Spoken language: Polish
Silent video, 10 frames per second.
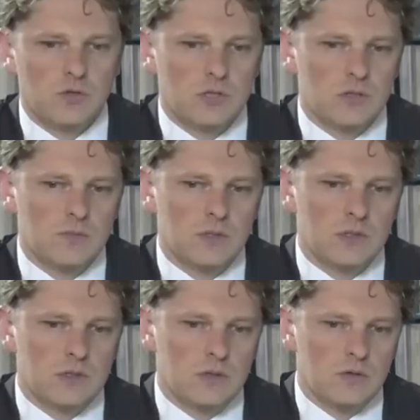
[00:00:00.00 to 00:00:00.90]
z tym y,
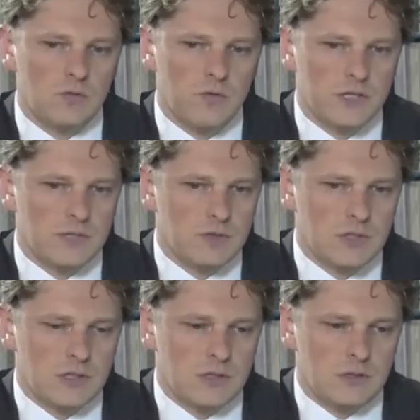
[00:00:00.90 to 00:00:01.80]
uważam,
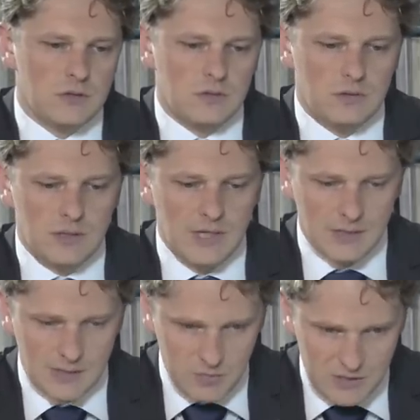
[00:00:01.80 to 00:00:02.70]
że
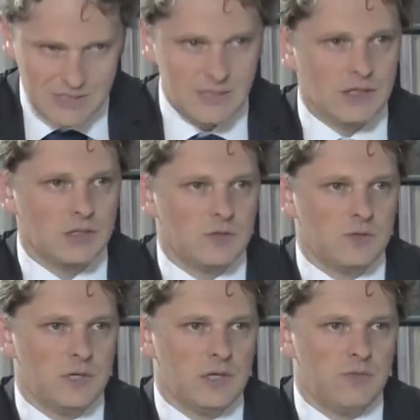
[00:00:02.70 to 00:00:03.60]
jak na prezydenta się
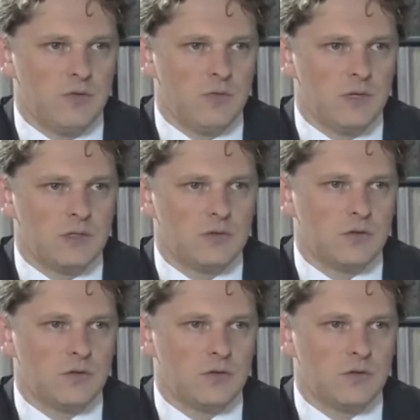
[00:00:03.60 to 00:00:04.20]
zbiera informacje,